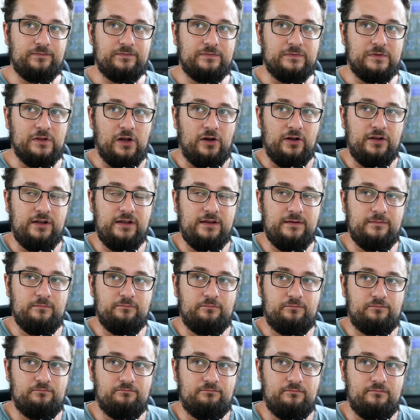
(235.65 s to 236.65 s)
No
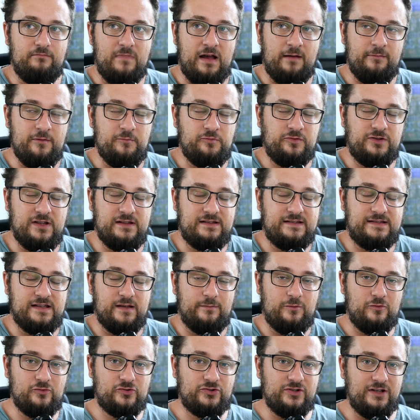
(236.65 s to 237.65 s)
i mamy przed
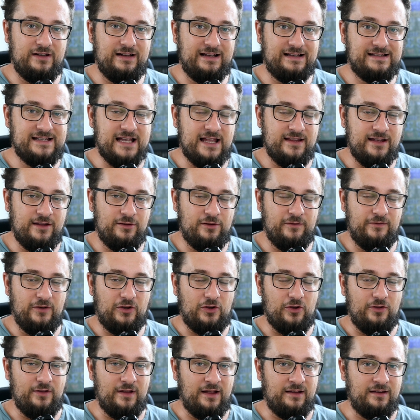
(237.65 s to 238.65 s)
sobą szereg zadań do
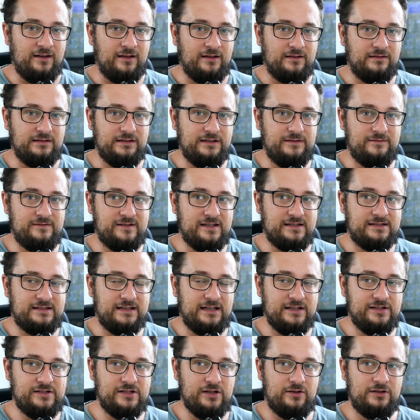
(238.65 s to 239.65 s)
wykonania i w
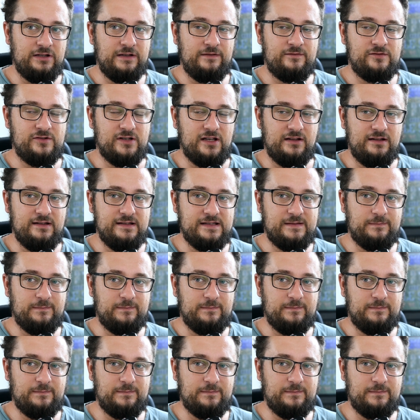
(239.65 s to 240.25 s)
zasadzie one w żaden